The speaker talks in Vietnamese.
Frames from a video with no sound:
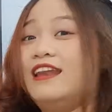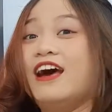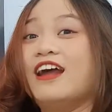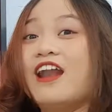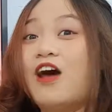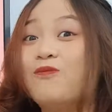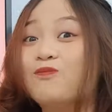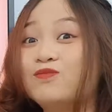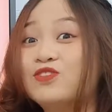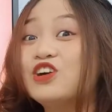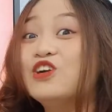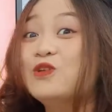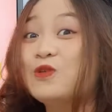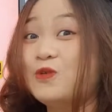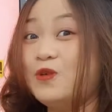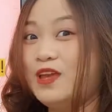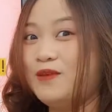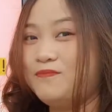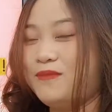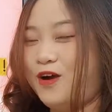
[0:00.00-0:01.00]
là động từ
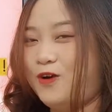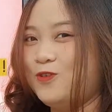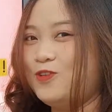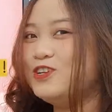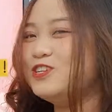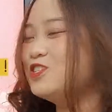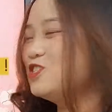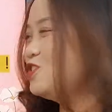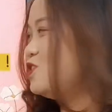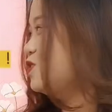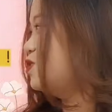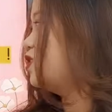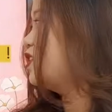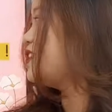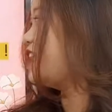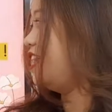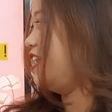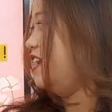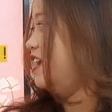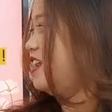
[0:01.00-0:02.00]
nguyên mẫu đưa
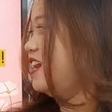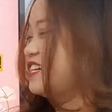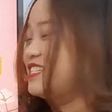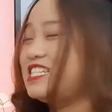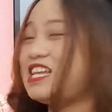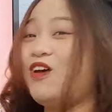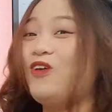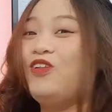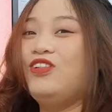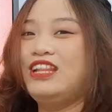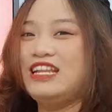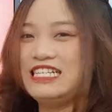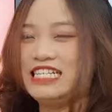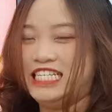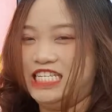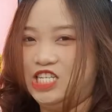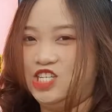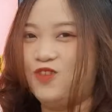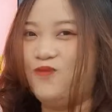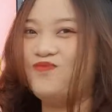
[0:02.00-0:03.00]
xuống. Vậy thì đằng sau let's
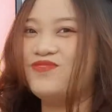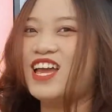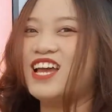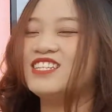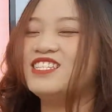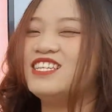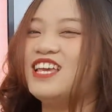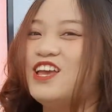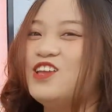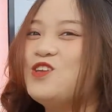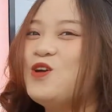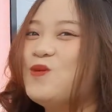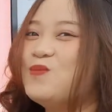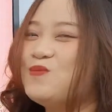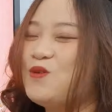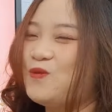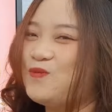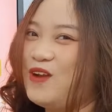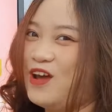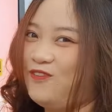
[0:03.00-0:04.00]
chúng ta sẽ
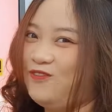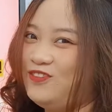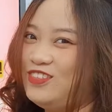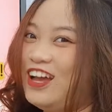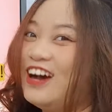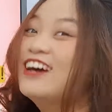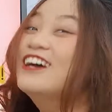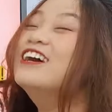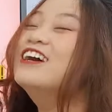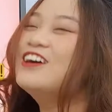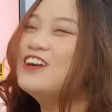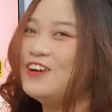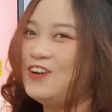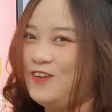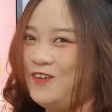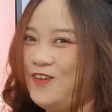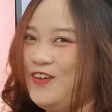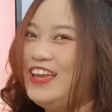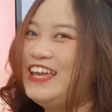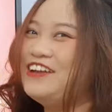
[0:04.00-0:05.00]
dùng một động từ
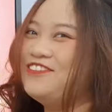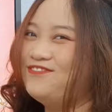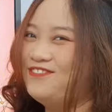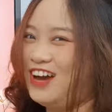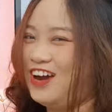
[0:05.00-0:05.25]
nguyên